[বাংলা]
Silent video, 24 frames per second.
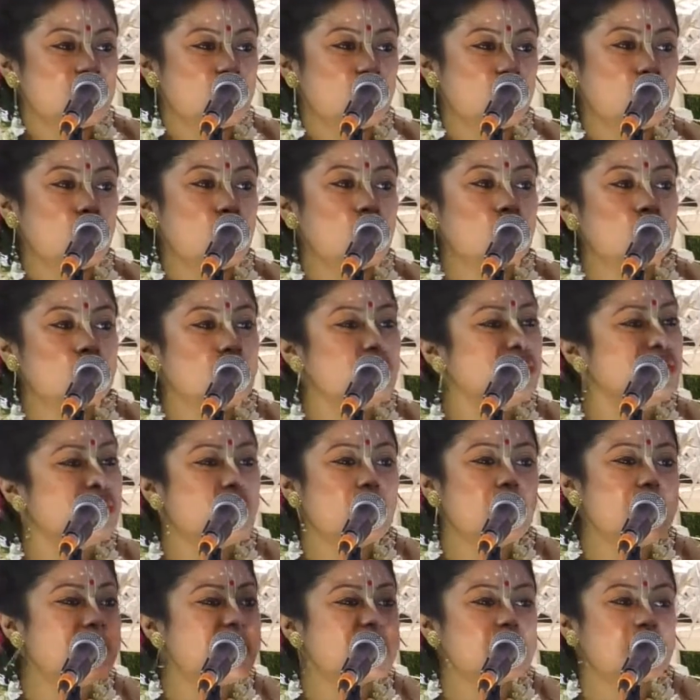যুগ যুগ
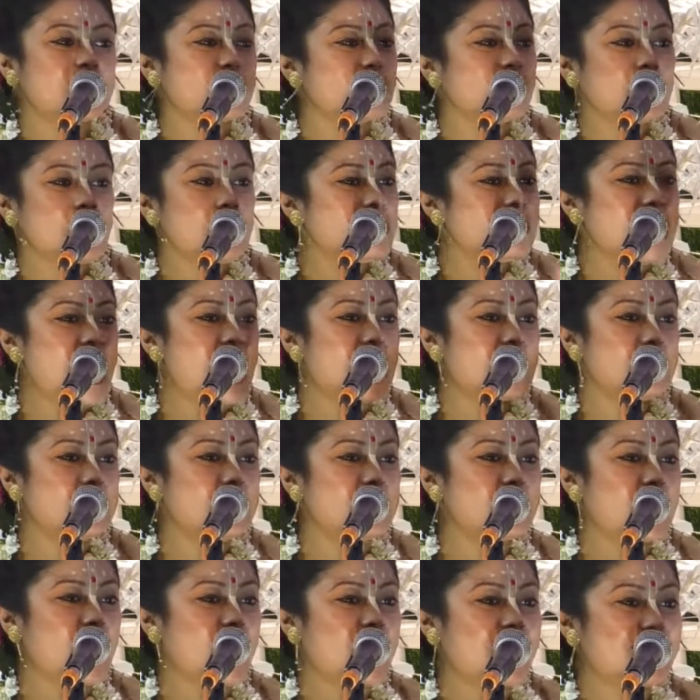ধরে বেঁচে তো কেউ থাকবো
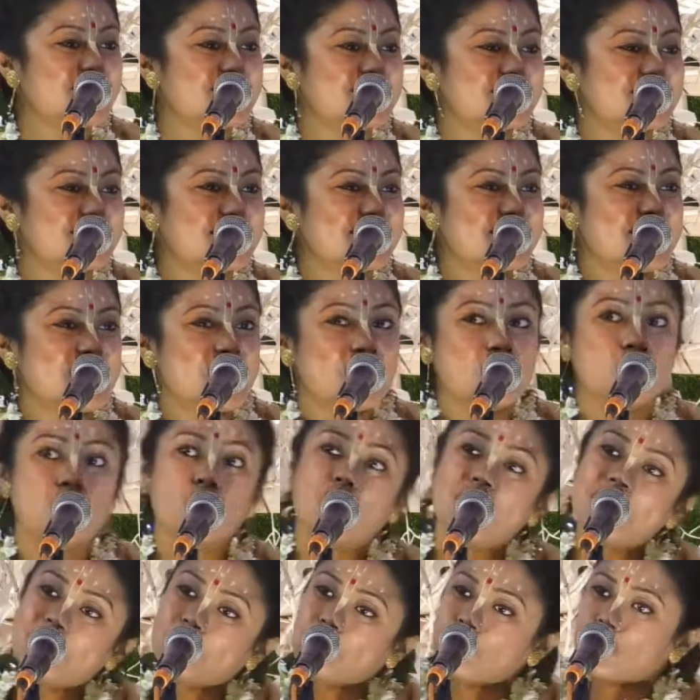না
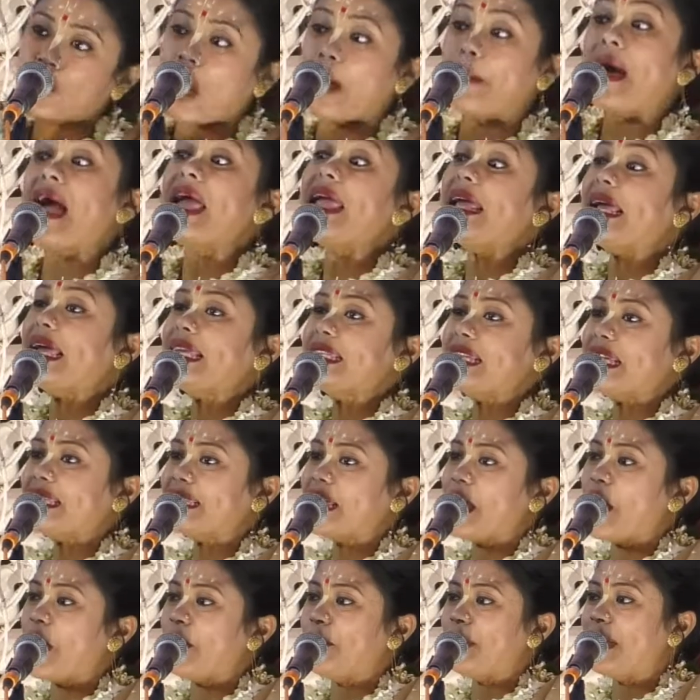চলে তো সবাইকে
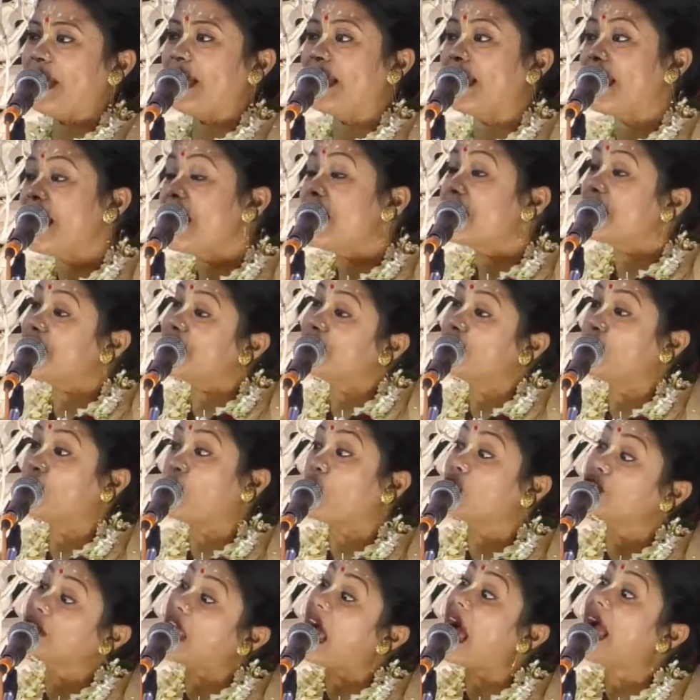যেতে হবে কিন্তু
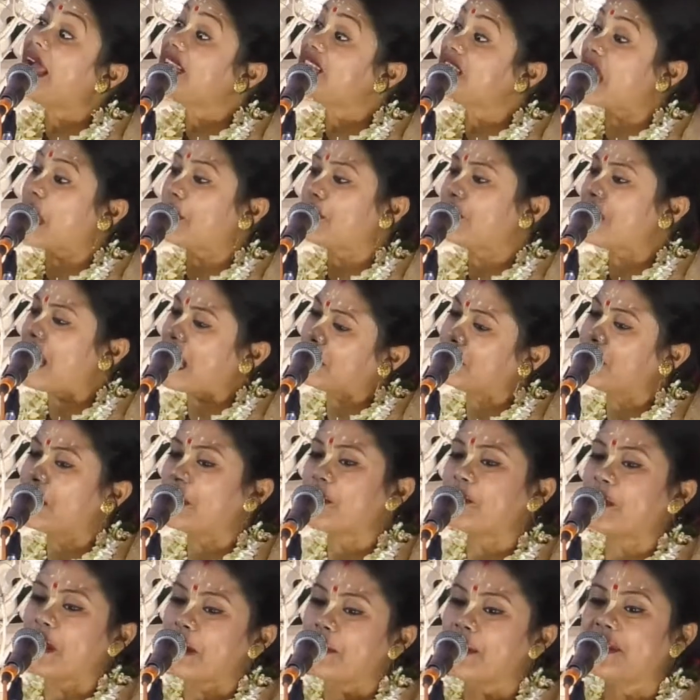কোথায় যাব একবার
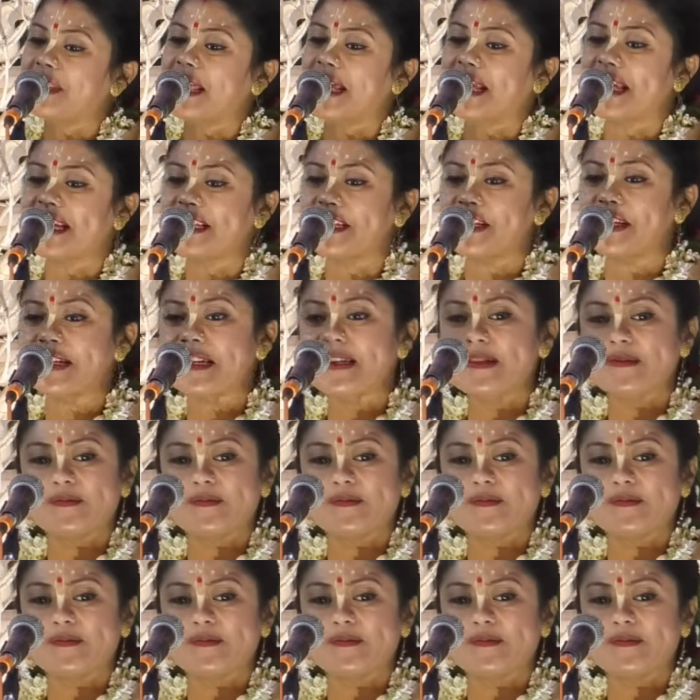ভেবে দেখেছি